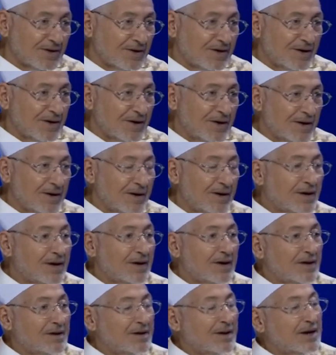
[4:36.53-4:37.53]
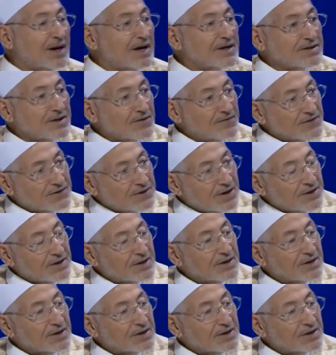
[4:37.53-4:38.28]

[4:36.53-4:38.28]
الليبي للأسف كيف شعب.